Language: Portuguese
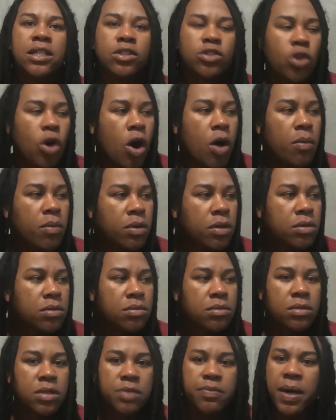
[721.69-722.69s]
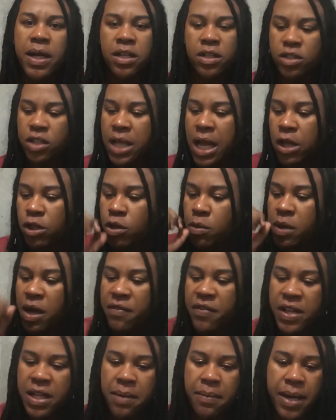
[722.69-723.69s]
tomo, Mano, ah, toma
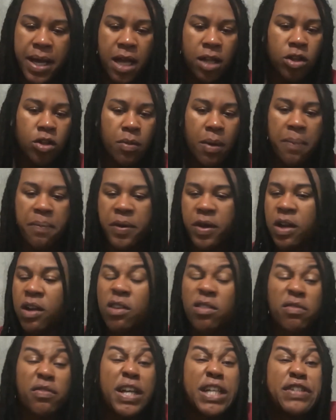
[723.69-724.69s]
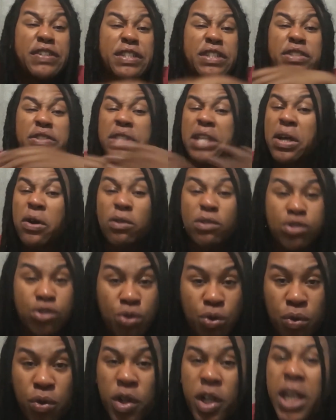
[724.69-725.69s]
café da manhã, toma pila mas não tem
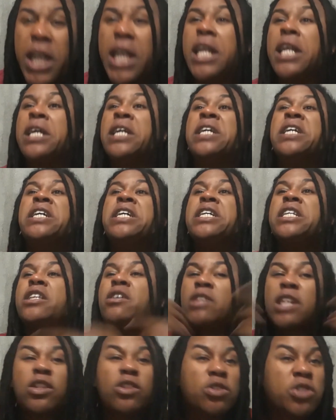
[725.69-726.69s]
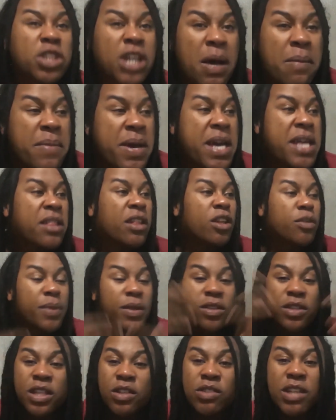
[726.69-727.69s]
gosto ruim, não dá dor de cabeça,
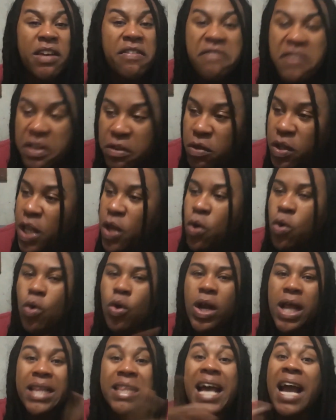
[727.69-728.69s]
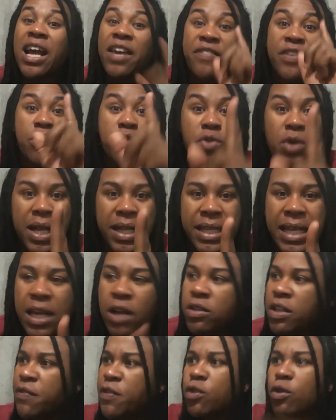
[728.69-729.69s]
não tem efeito nenhum. Colater... Ah, efeito colateral,
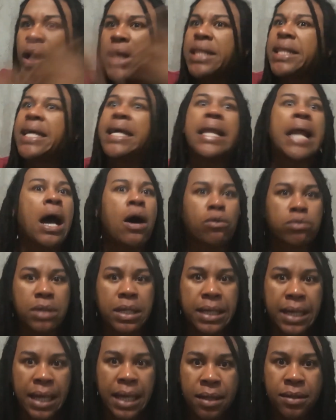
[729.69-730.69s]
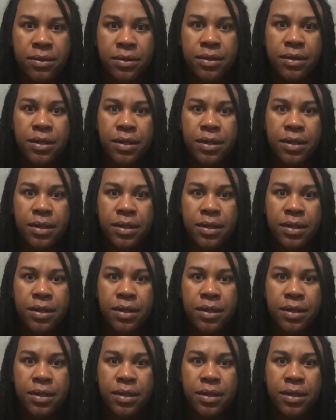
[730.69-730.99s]
não tem efeito colateral, tá ligado?